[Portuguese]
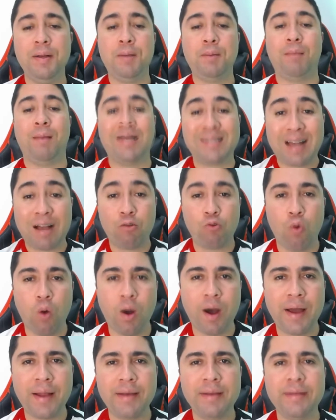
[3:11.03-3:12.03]
Mas
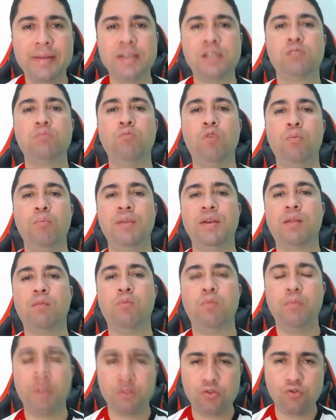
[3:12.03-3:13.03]
agora, nesse momento, é o
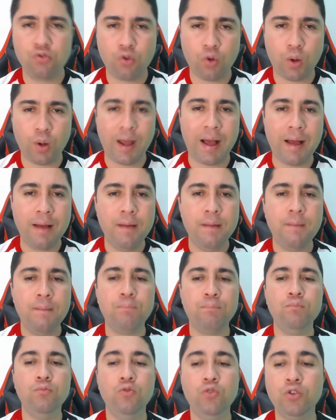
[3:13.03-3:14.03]
momento de jogar
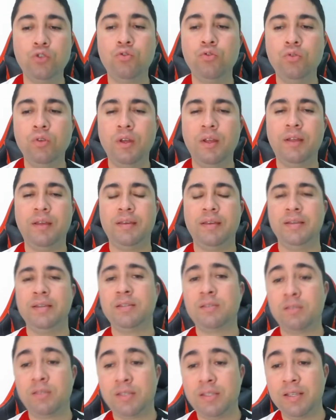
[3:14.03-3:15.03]
muito e
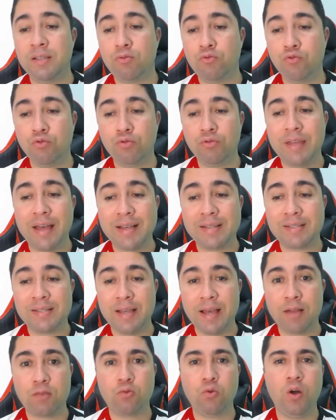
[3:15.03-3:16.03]
se tudo der certo,